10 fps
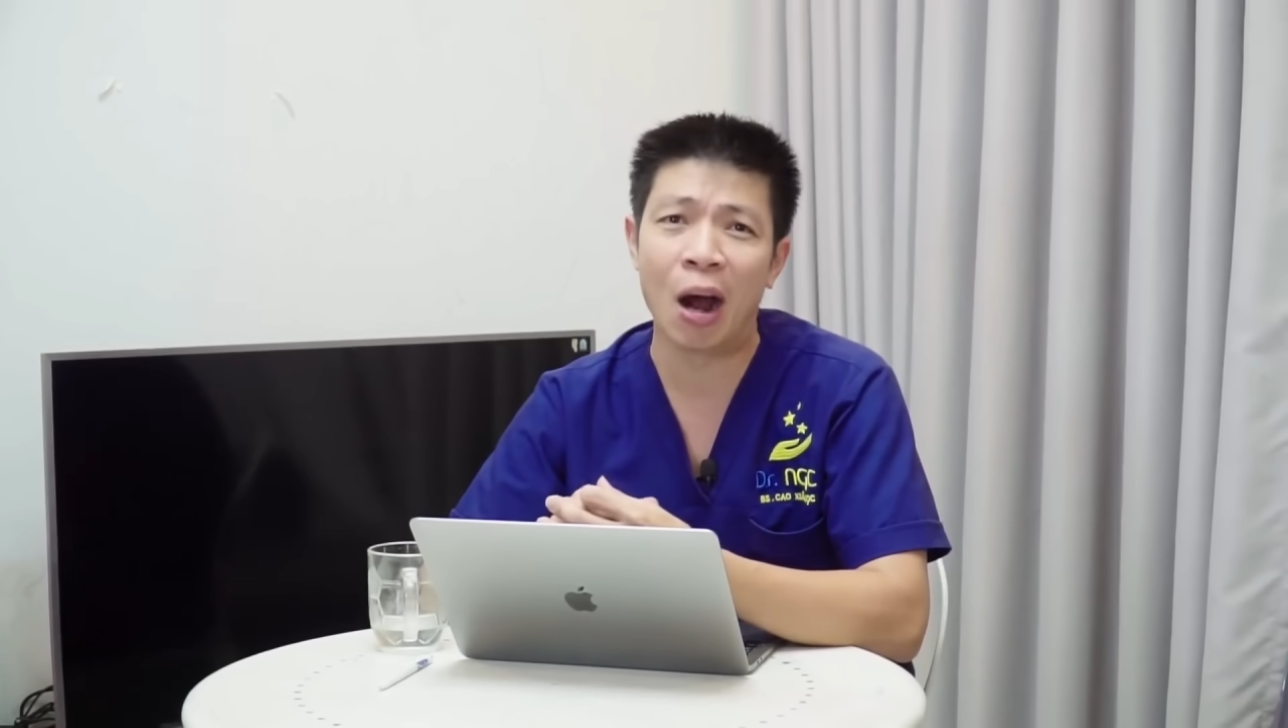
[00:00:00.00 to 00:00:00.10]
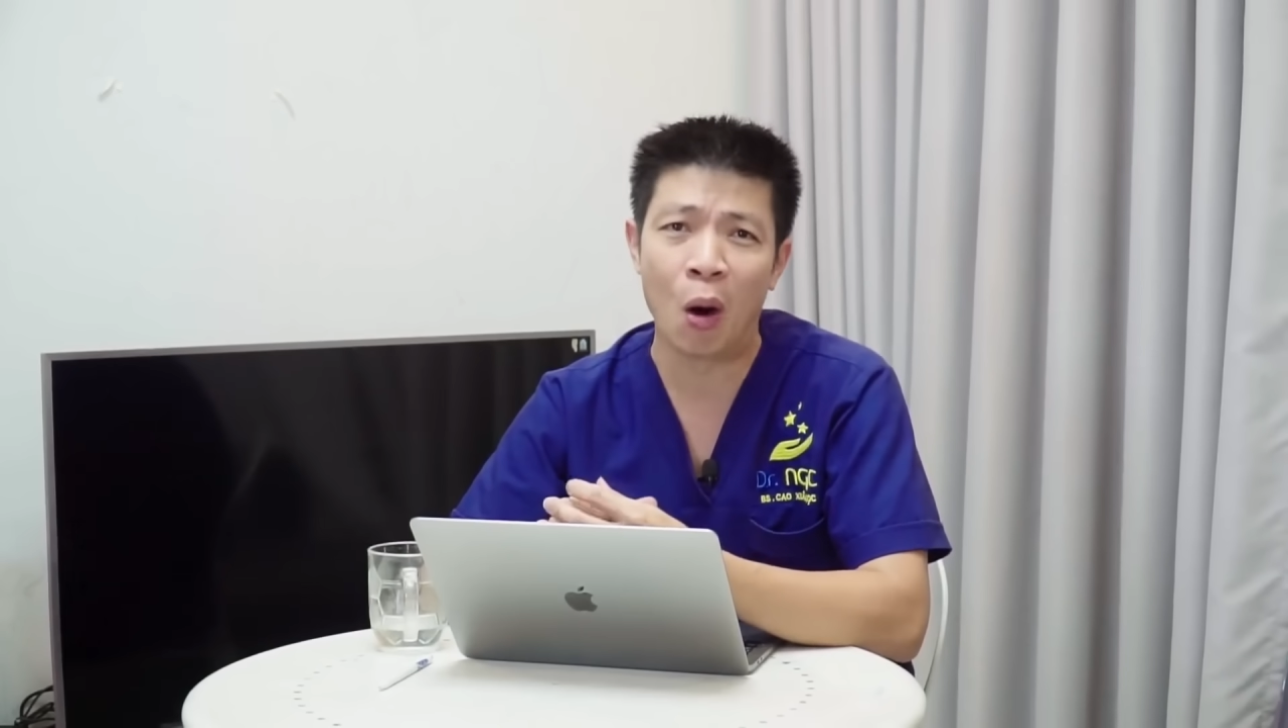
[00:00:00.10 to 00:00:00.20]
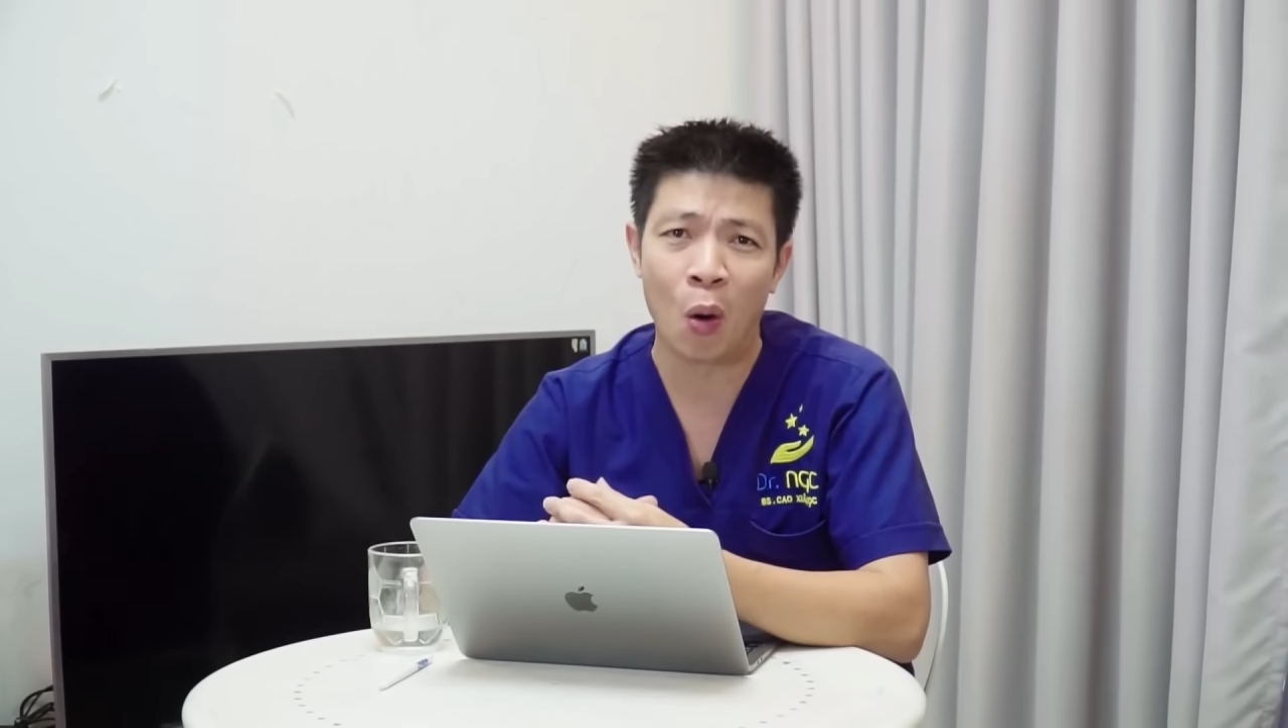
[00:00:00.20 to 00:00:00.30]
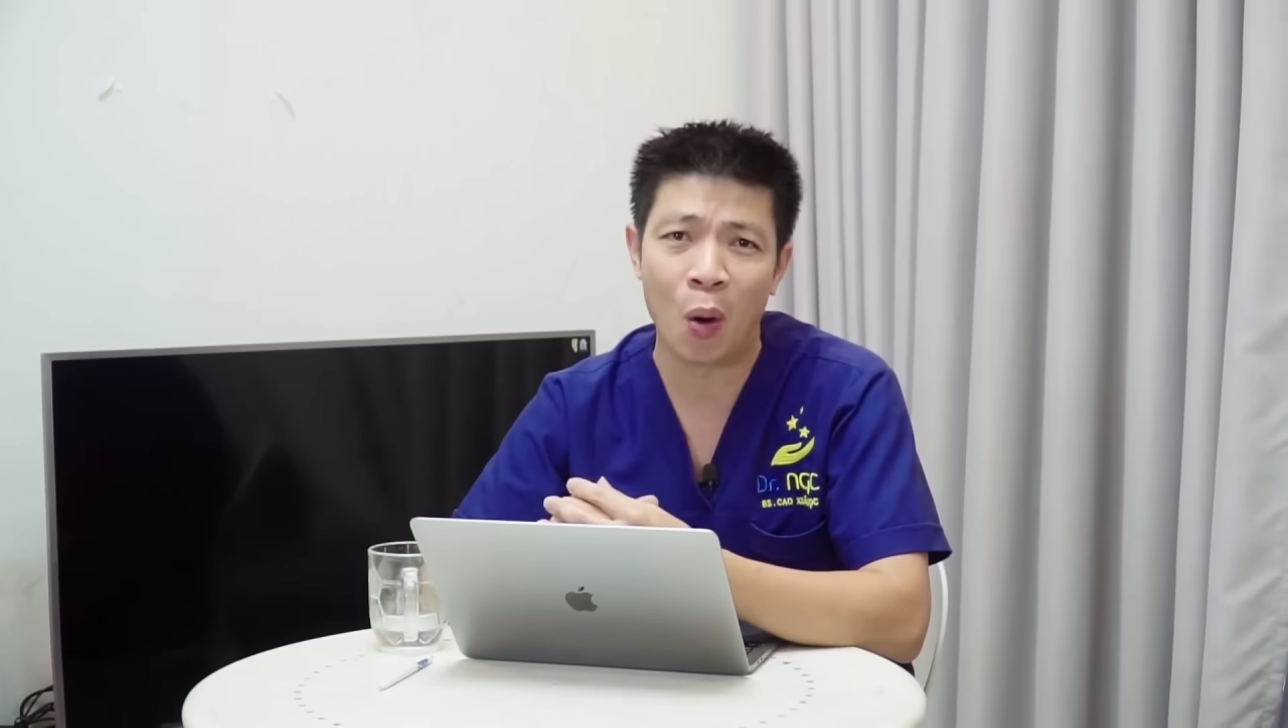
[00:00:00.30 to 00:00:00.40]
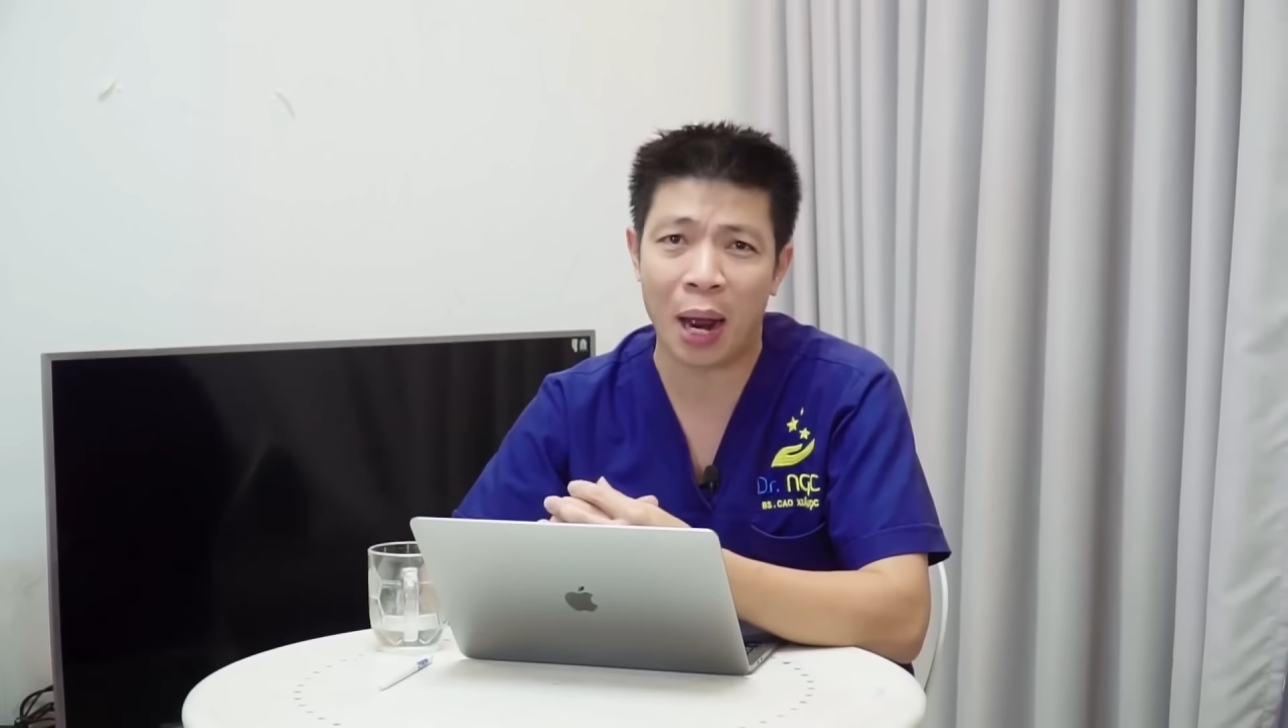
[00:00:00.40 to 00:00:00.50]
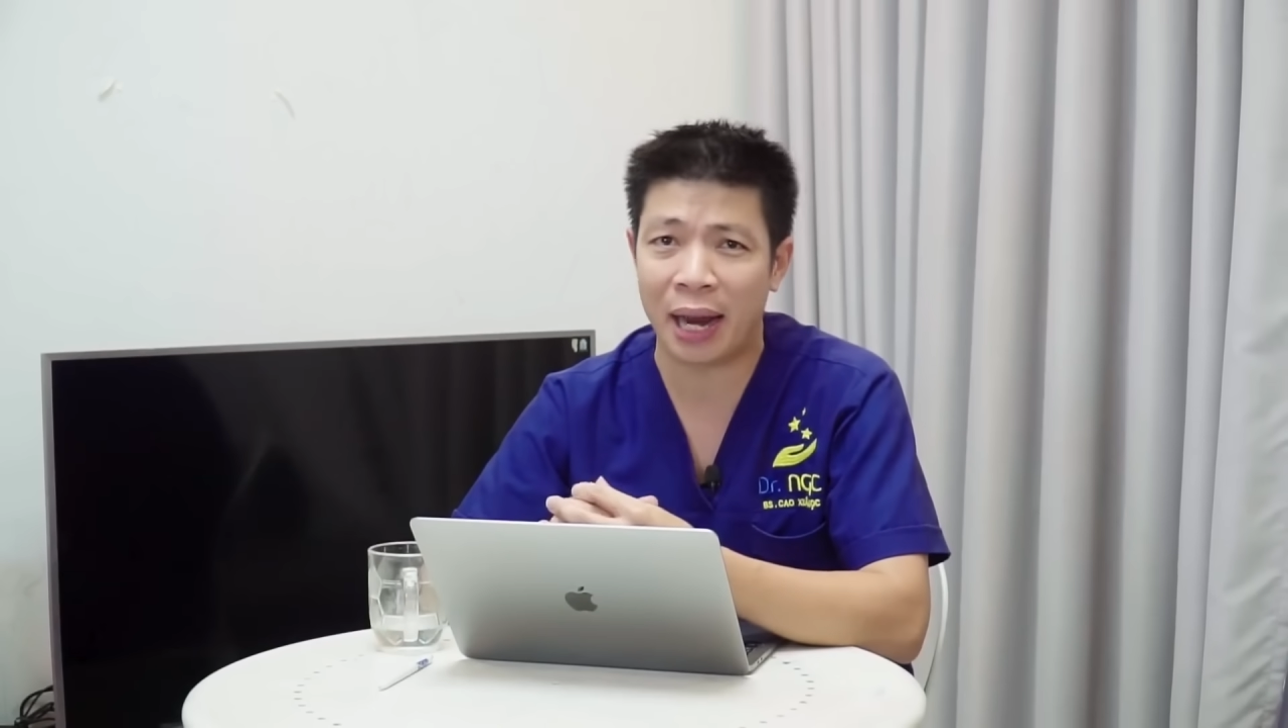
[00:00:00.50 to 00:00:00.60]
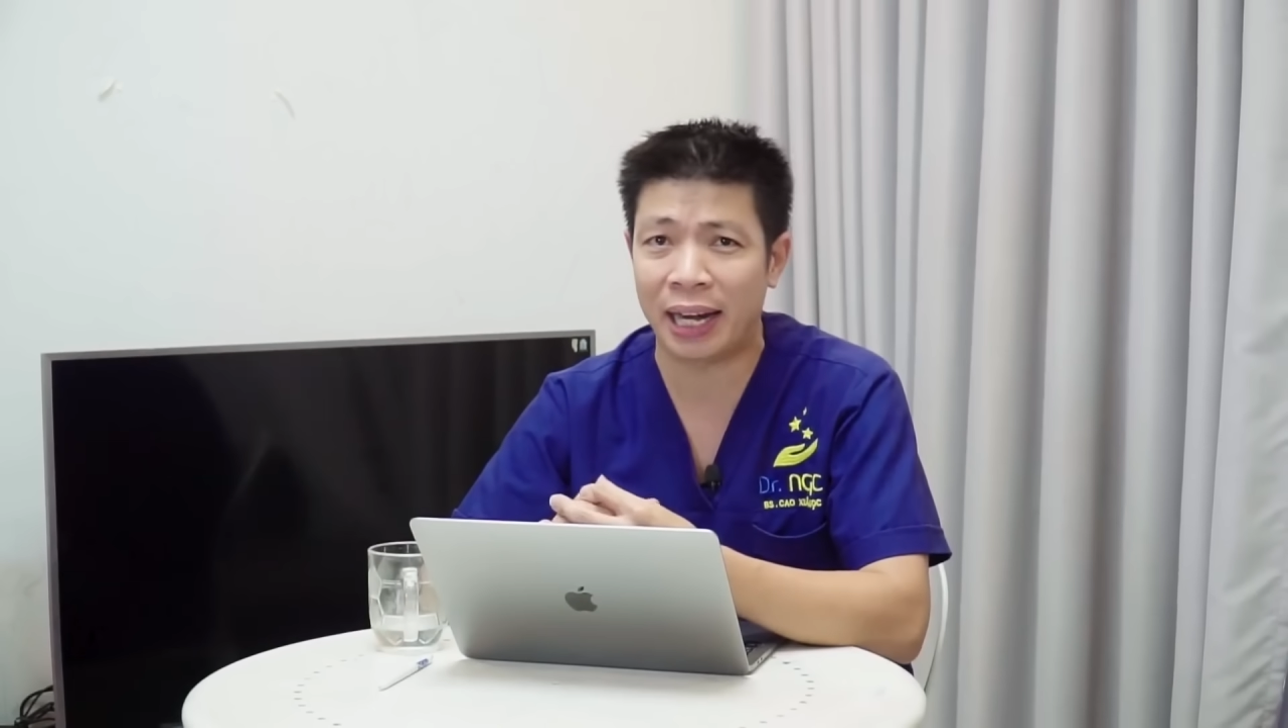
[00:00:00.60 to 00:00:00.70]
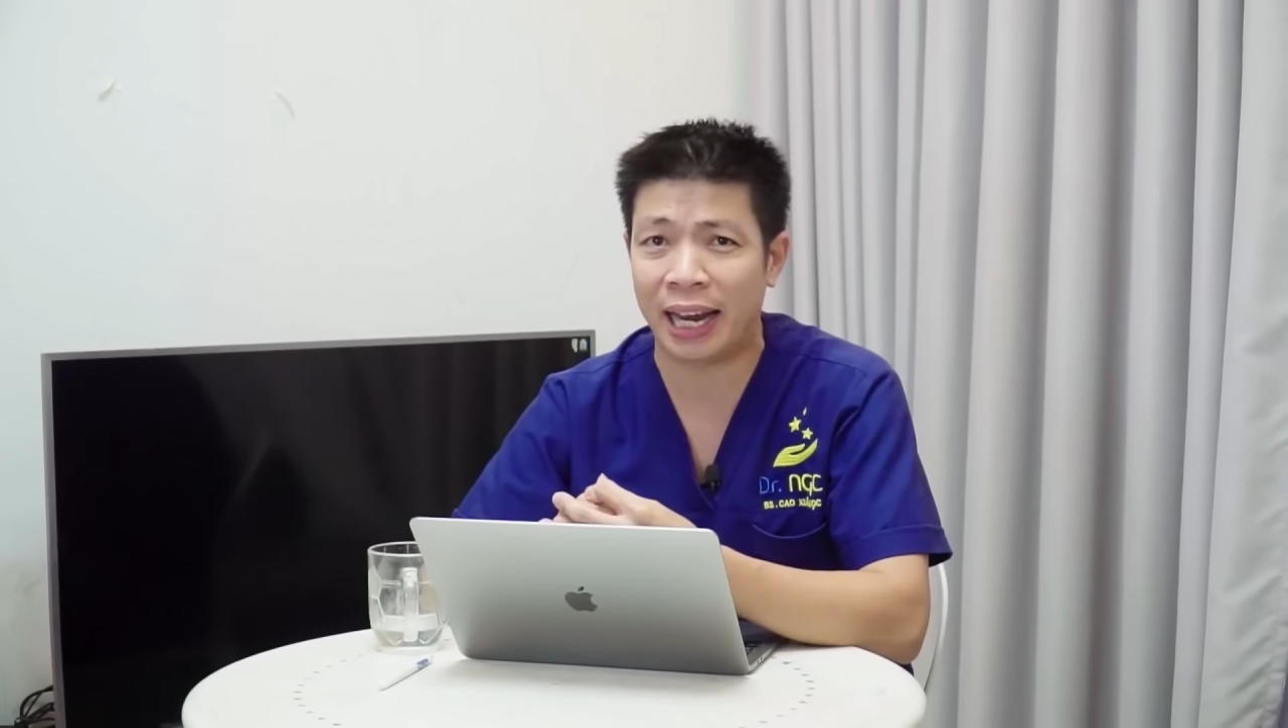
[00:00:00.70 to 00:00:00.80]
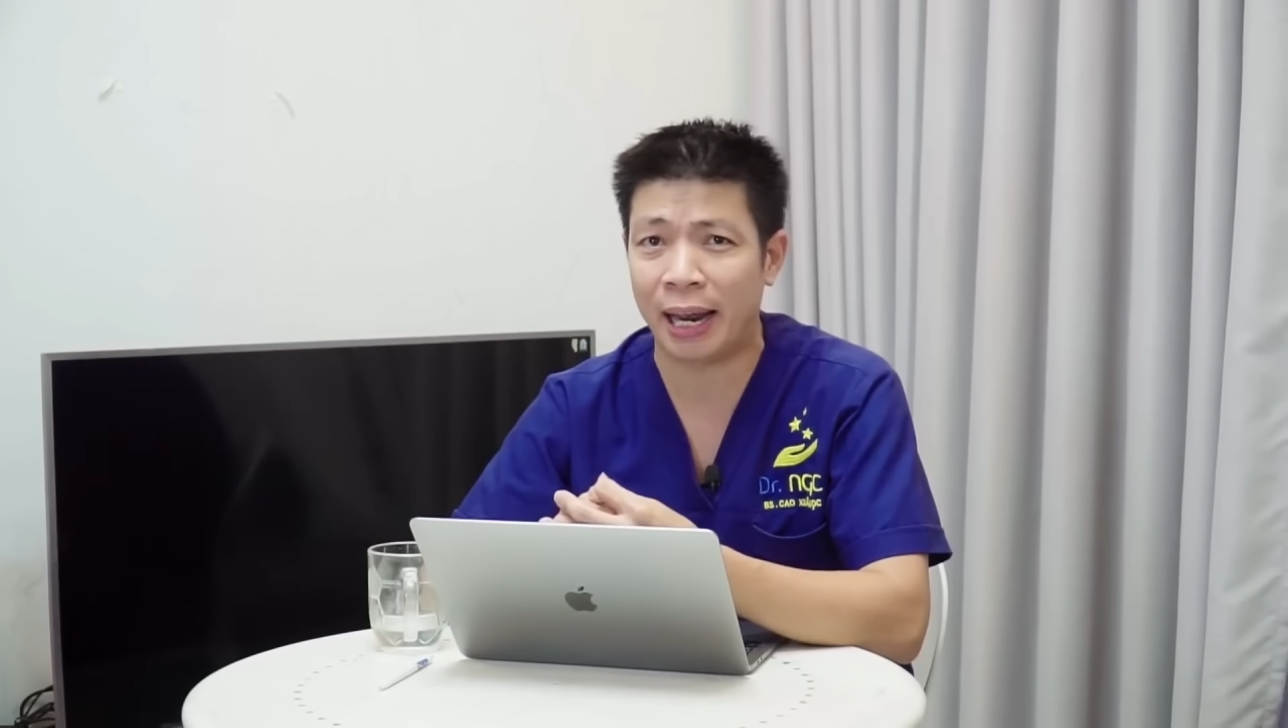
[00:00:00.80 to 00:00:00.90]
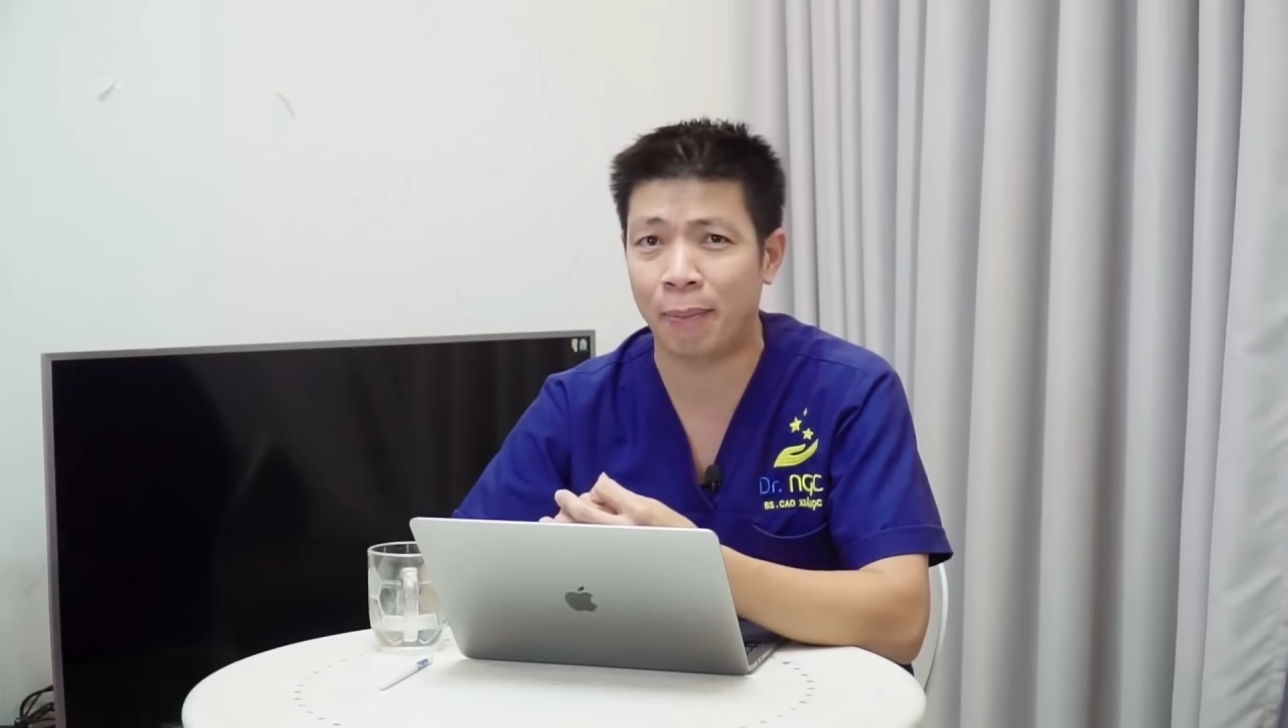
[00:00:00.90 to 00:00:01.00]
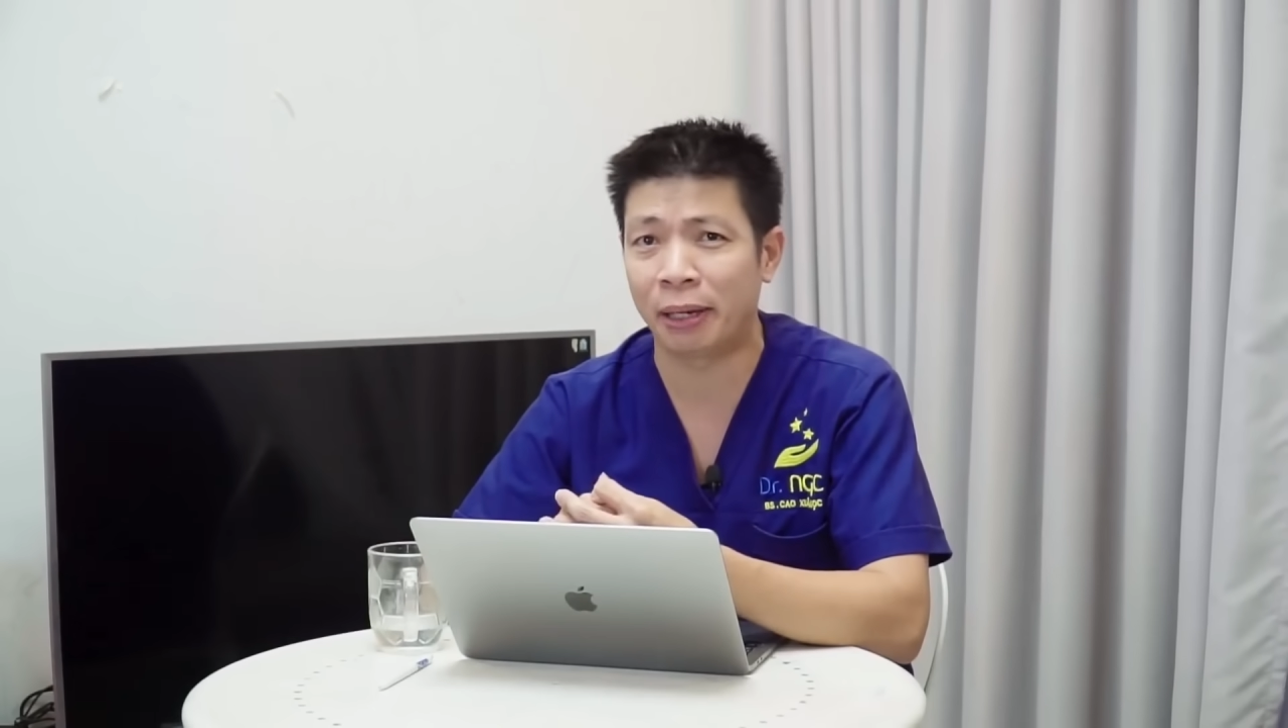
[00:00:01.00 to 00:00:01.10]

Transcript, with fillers: đâu hay là